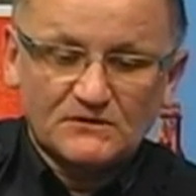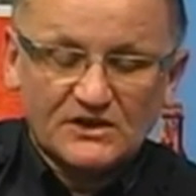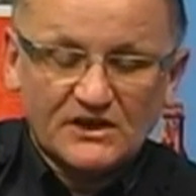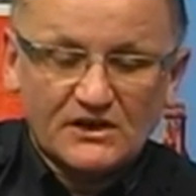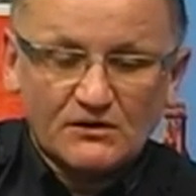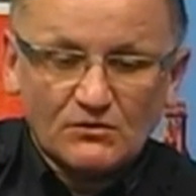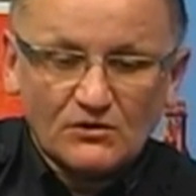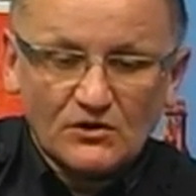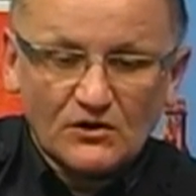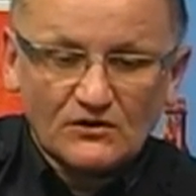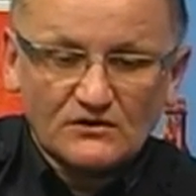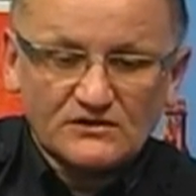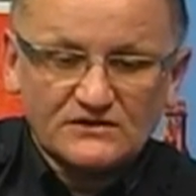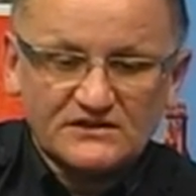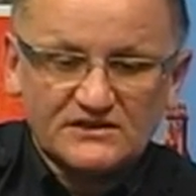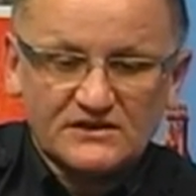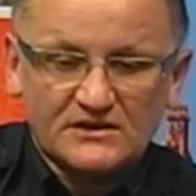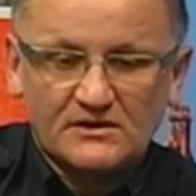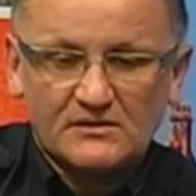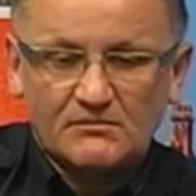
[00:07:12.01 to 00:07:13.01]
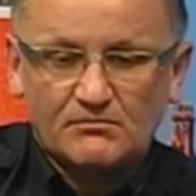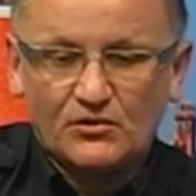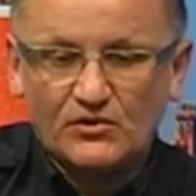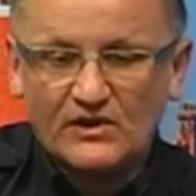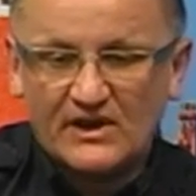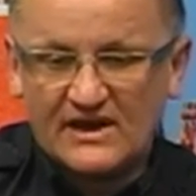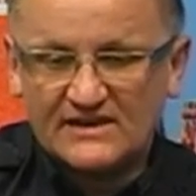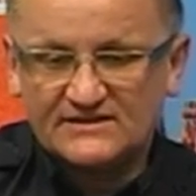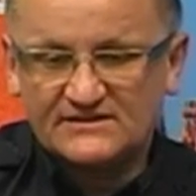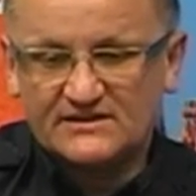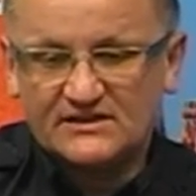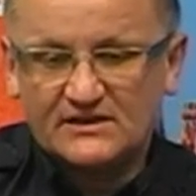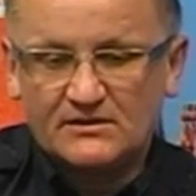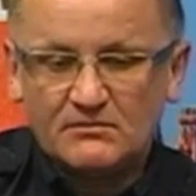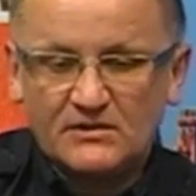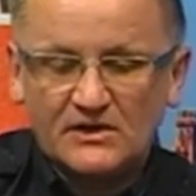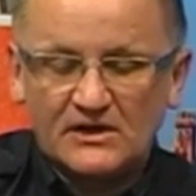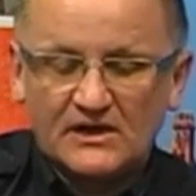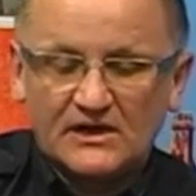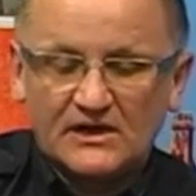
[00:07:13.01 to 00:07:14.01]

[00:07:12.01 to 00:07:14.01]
kierujący pojazdem